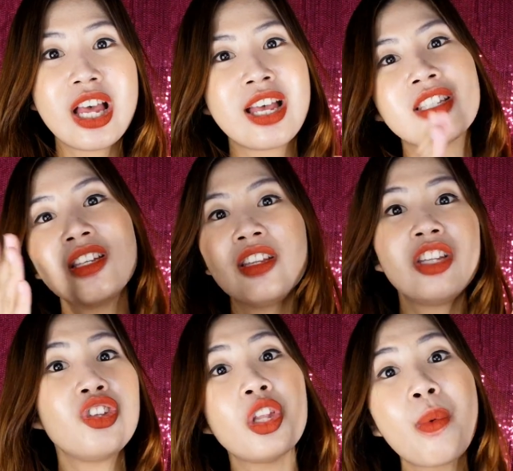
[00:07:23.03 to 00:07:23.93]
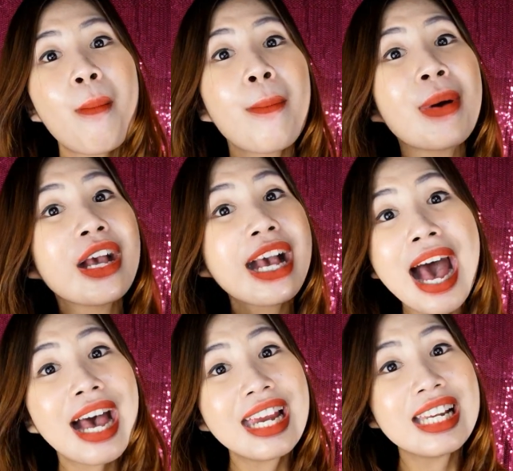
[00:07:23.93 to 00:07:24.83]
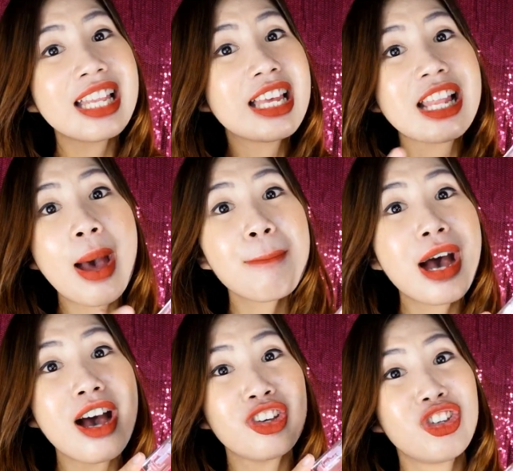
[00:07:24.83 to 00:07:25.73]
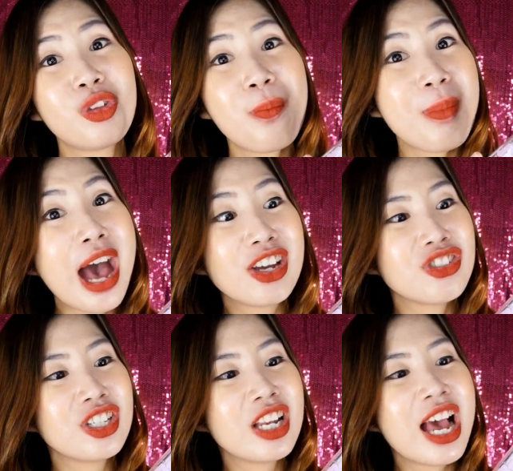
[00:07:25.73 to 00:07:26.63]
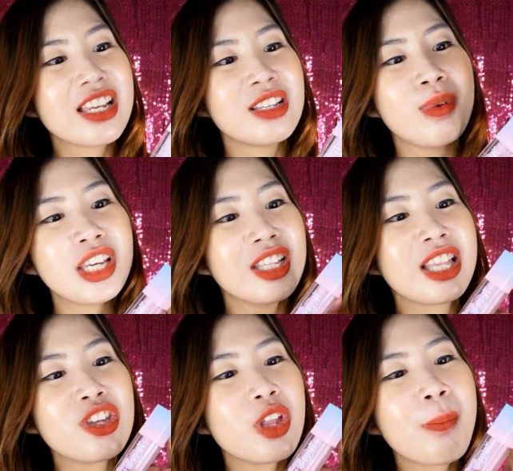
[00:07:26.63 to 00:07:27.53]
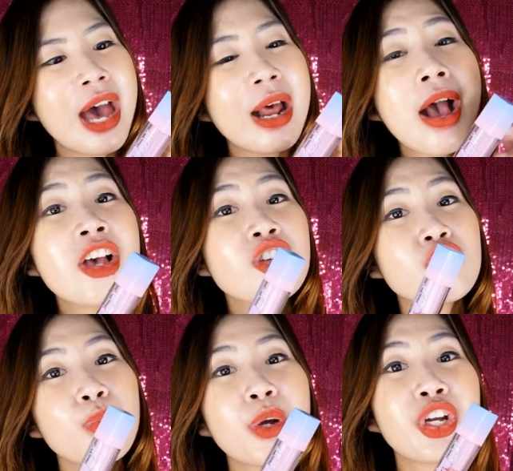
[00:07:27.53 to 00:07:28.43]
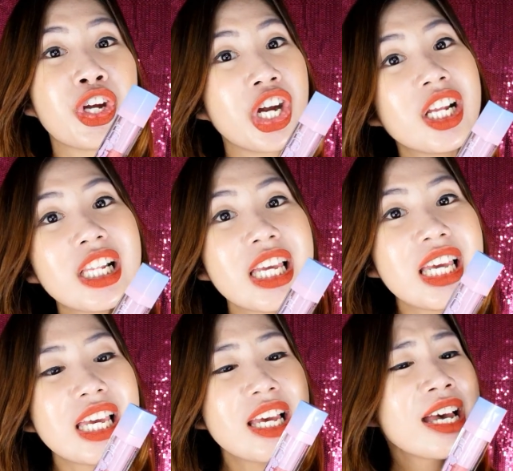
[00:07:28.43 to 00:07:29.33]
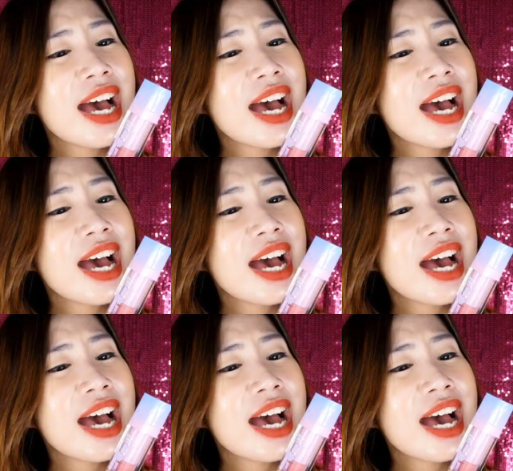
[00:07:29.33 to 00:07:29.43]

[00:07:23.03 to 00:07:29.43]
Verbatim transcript: As in, hindi nyo naman mapagkakaila na napaka-cute ng packaging nila. As in, may kita nyo na parang super girly.